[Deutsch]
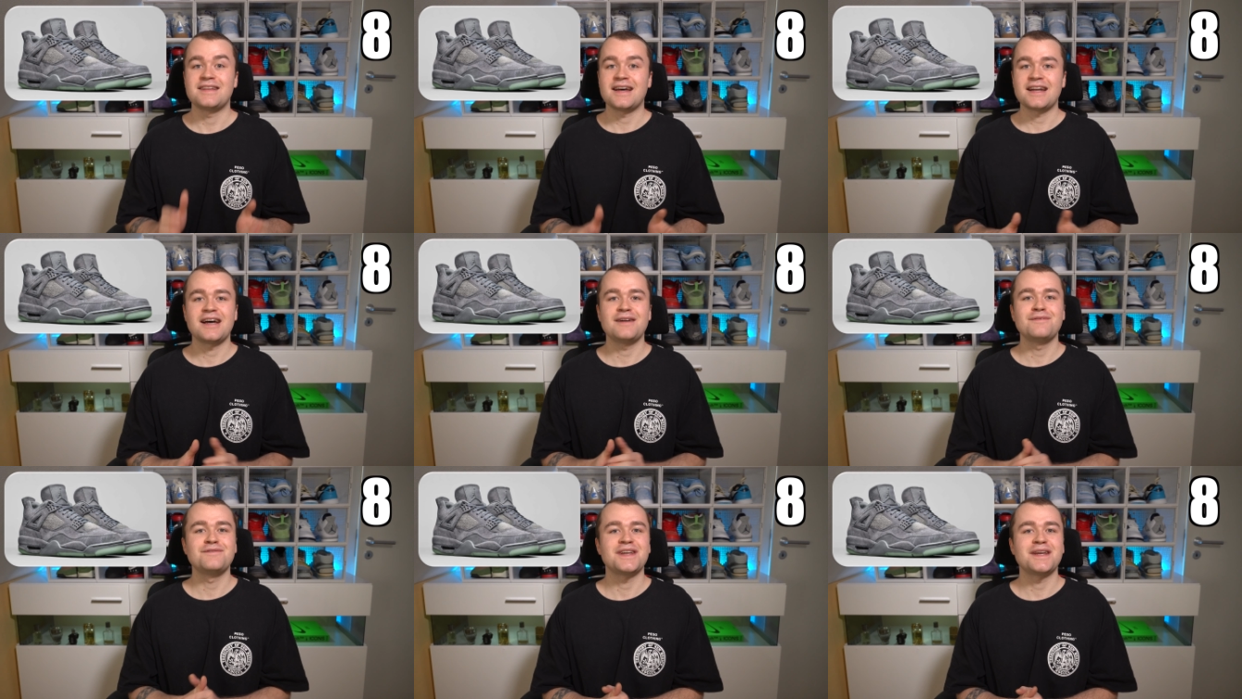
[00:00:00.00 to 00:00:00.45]

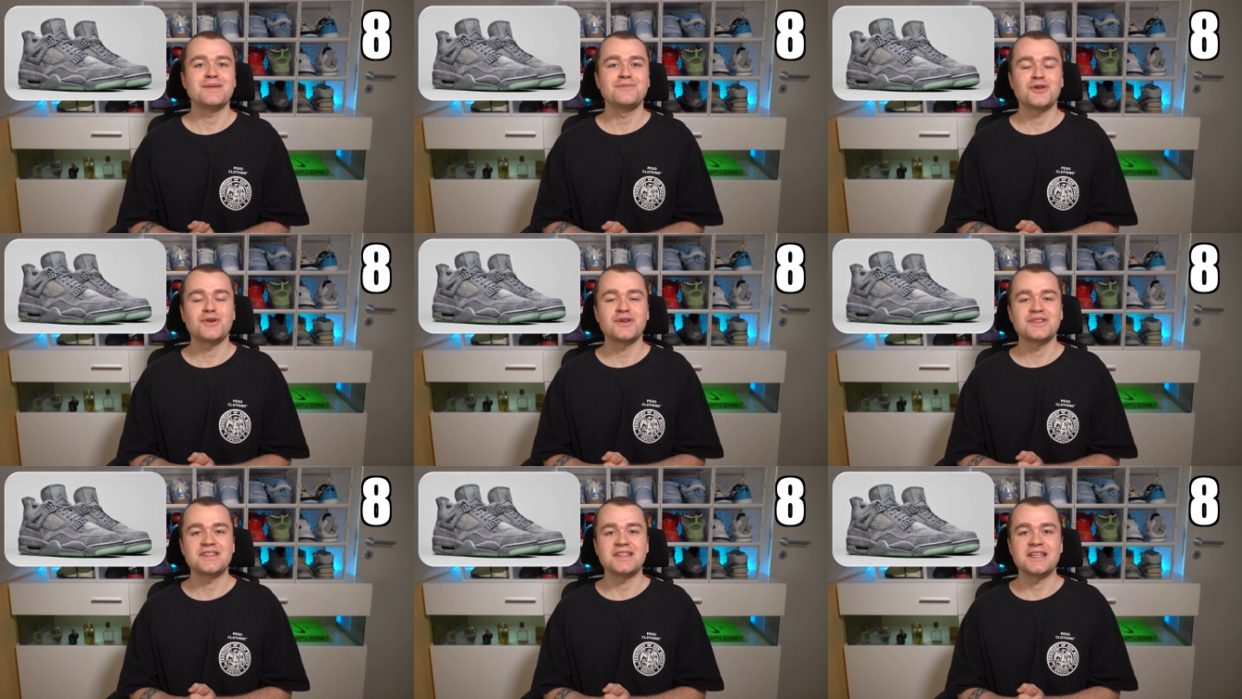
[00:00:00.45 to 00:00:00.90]
Dann haben wir eben
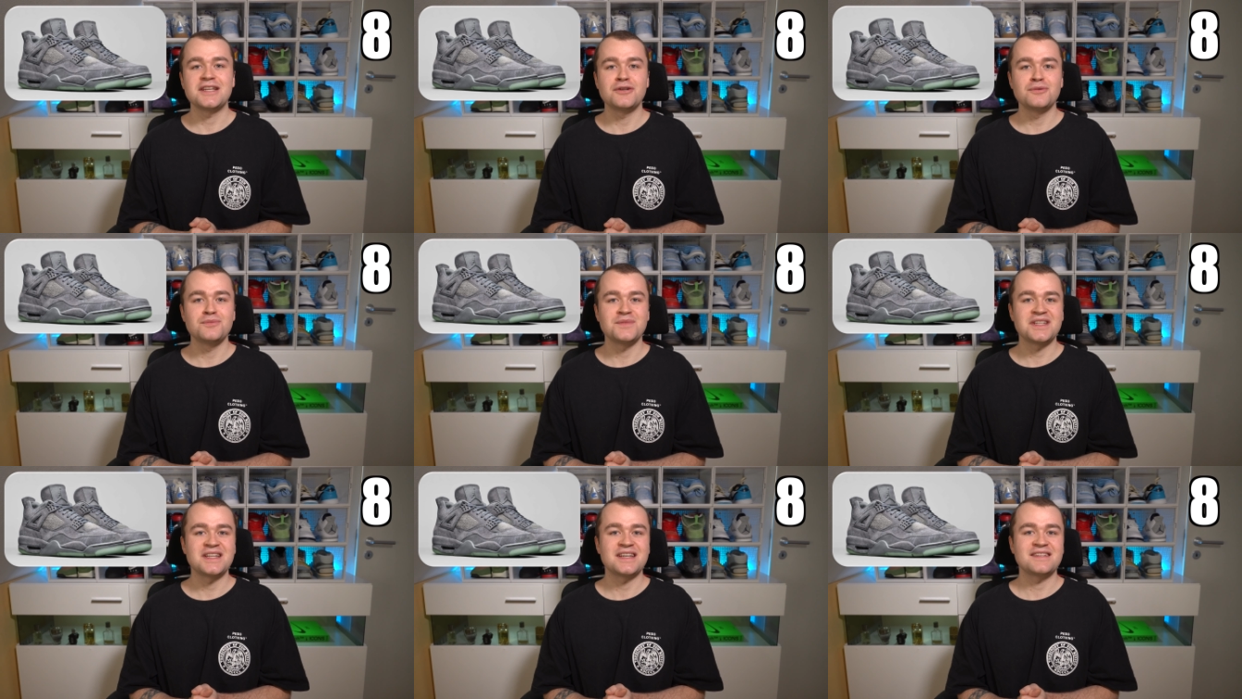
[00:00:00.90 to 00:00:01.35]
noch die
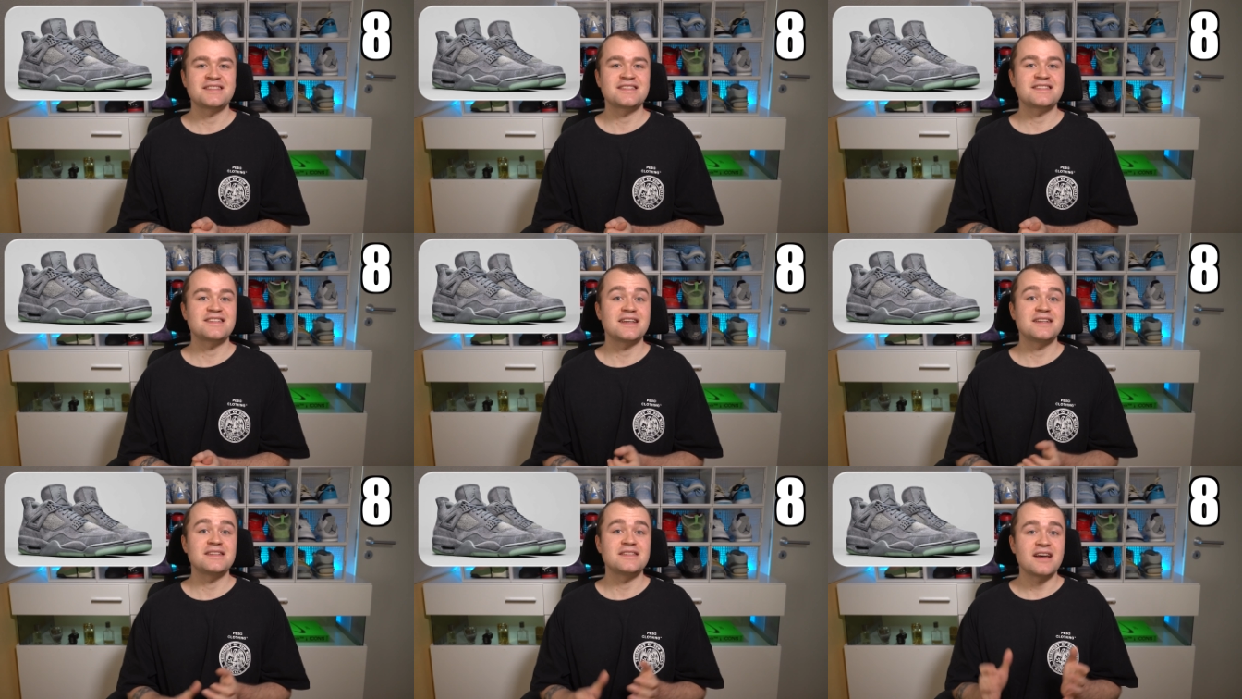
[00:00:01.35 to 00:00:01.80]

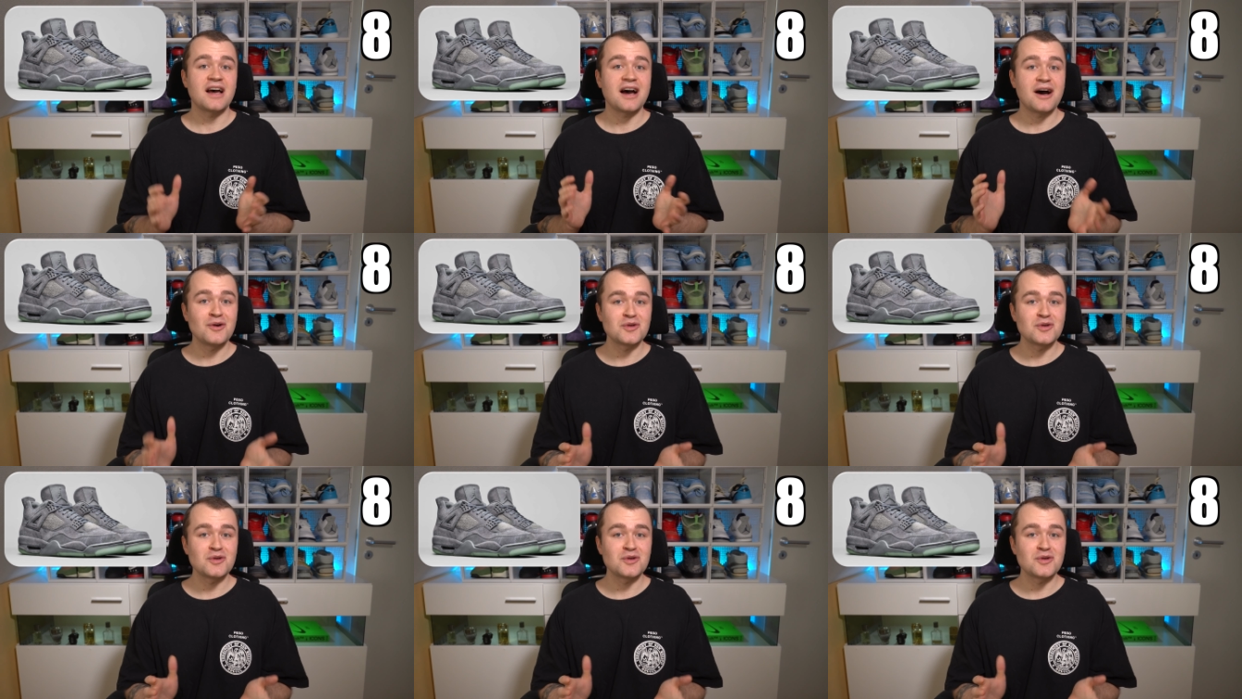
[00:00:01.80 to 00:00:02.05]
illumineszente